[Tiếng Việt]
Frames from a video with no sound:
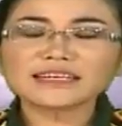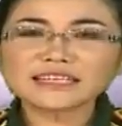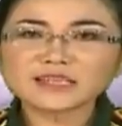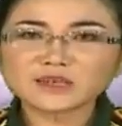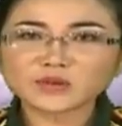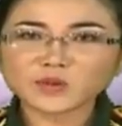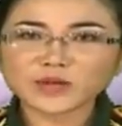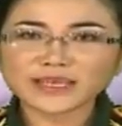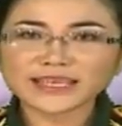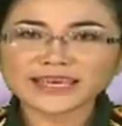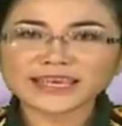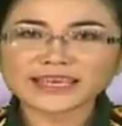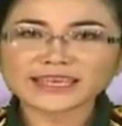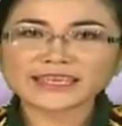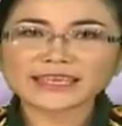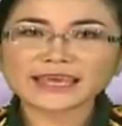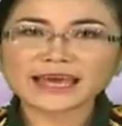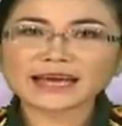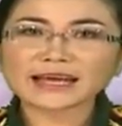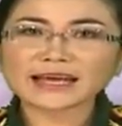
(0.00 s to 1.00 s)
thưa quý vị
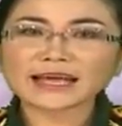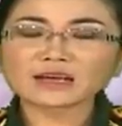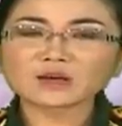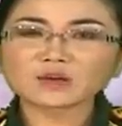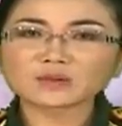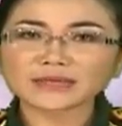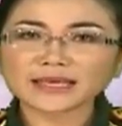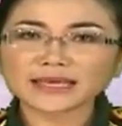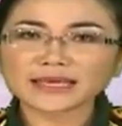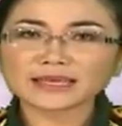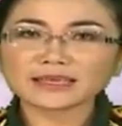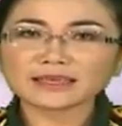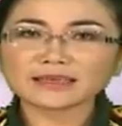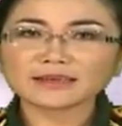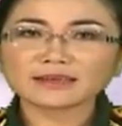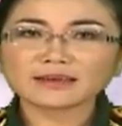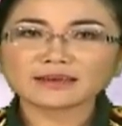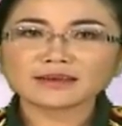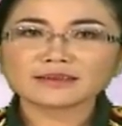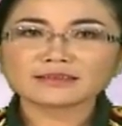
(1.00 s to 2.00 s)
và các đồng chí,
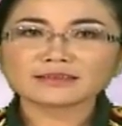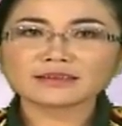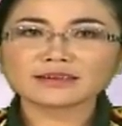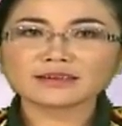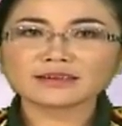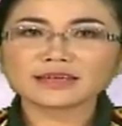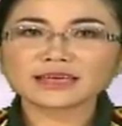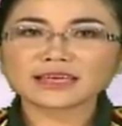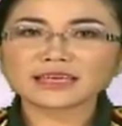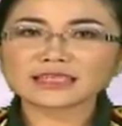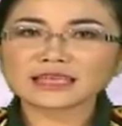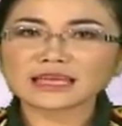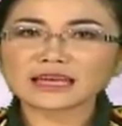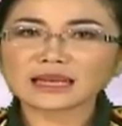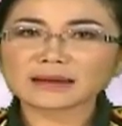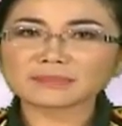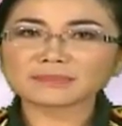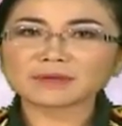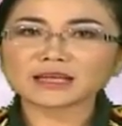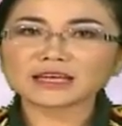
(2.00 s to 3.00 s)
từ khi
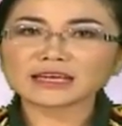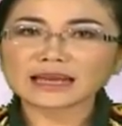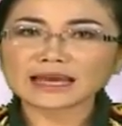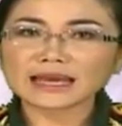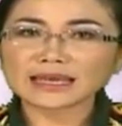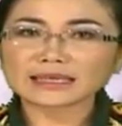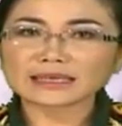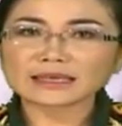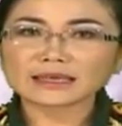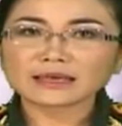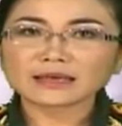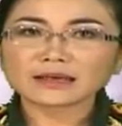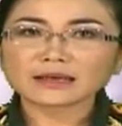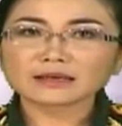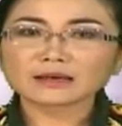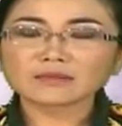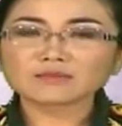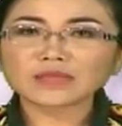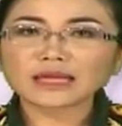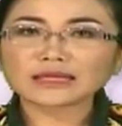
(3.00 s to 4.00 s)
thành lập đến nay,
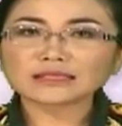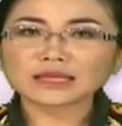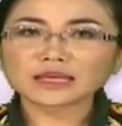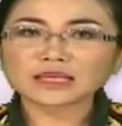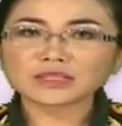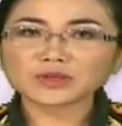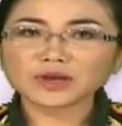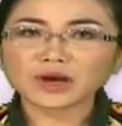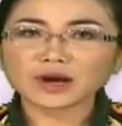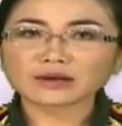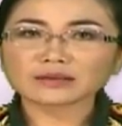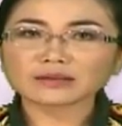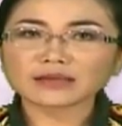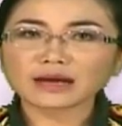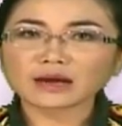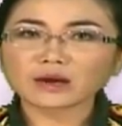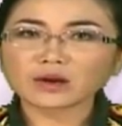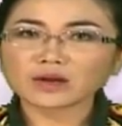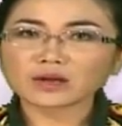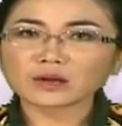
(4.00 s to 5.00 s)
công tác tuyển chọn
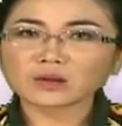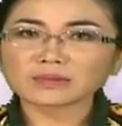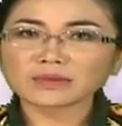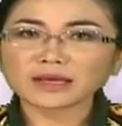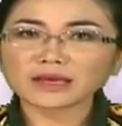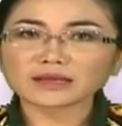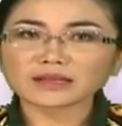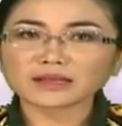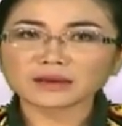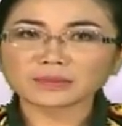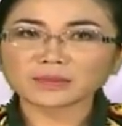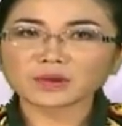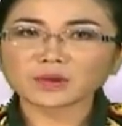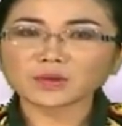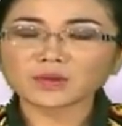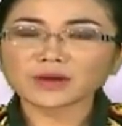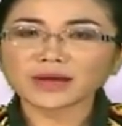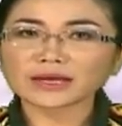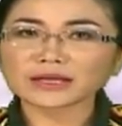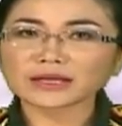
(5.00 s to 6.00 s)
và gọi công dân nhập
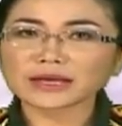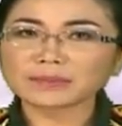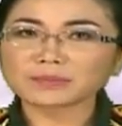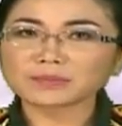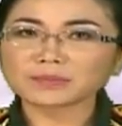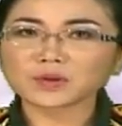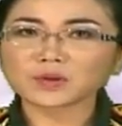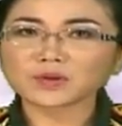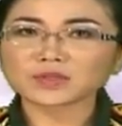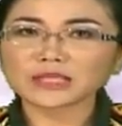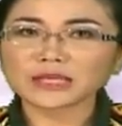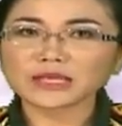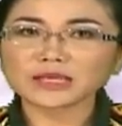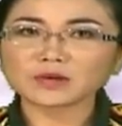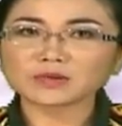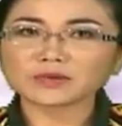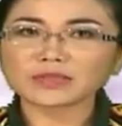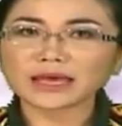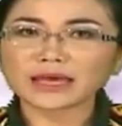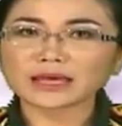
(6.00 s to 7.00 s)
ngũ hàng năm của tỉnh
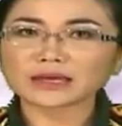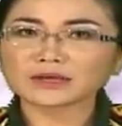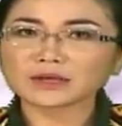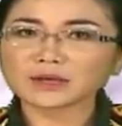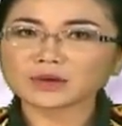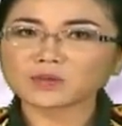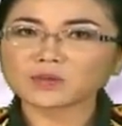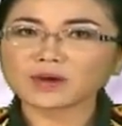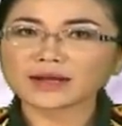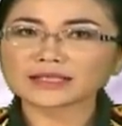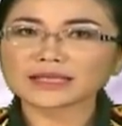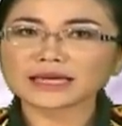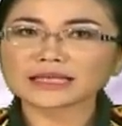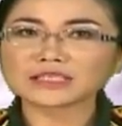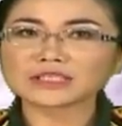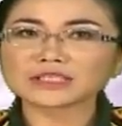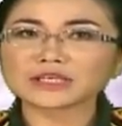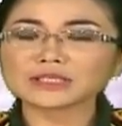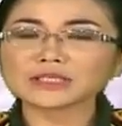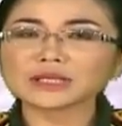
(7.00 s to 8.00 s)
Hậu Giang đều hoàn
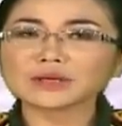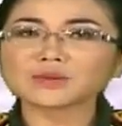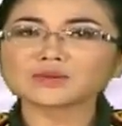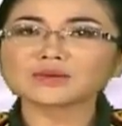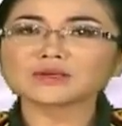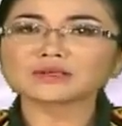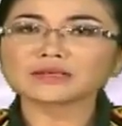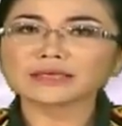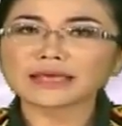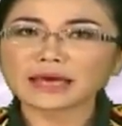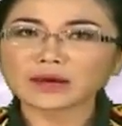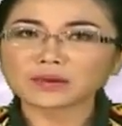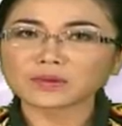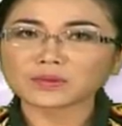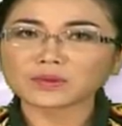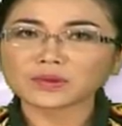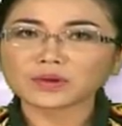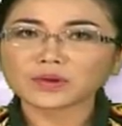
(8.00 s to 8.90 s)
thành chỉ tiêu được giao.